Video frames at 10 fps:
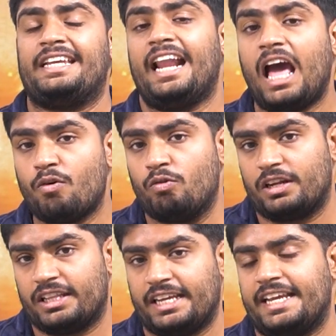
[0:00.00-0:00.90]
ఎలా
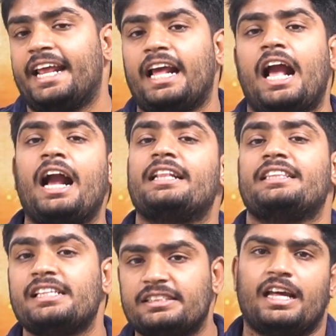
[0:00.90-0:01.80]
ఉంటుంది ఏ రకంగా
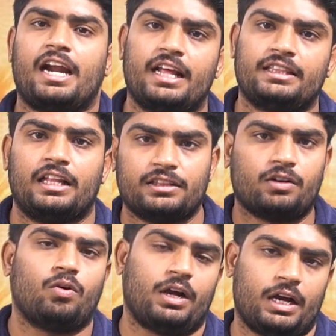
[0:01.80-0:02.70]
తీస్తారని అయితే
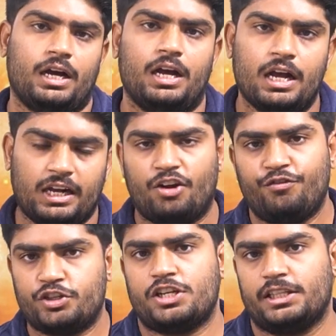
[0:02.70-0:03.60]
అందరికి ఒక
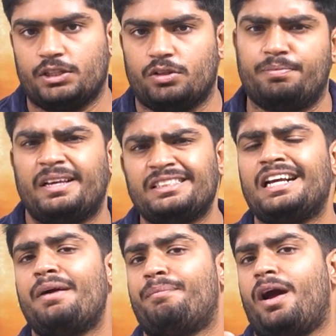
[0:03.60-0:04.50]
కన్ఫ్యూజన్ అయితే ఉంది
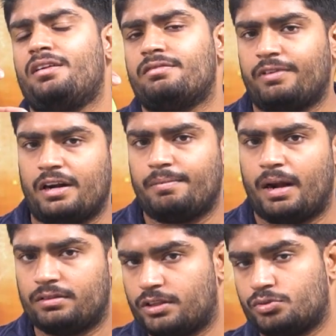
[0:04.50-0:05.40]
బేసిక్గా పార్ట్ వన్
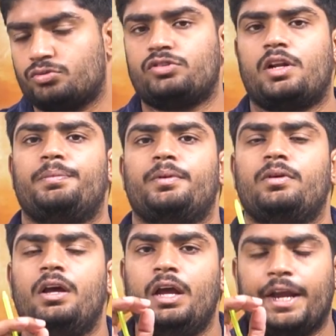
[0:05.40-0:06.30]
మనంతా చూస్తున్నప్పుడు
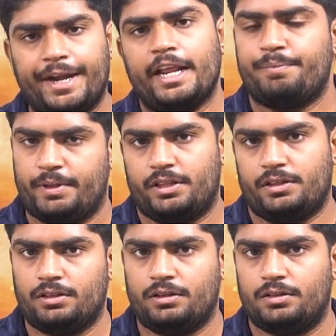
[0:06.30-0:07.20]
ఎండ్ అయిపోయింది
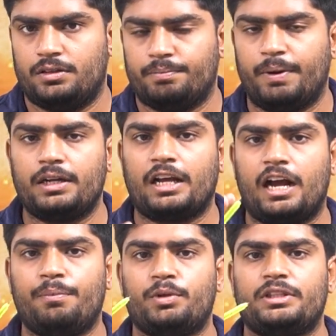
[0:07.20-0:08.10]
బట్
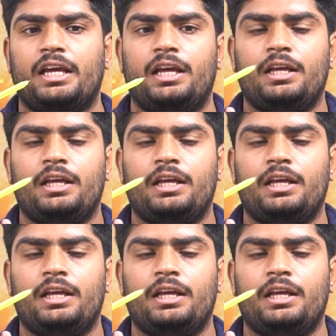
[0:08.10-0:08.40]
కాకపోతే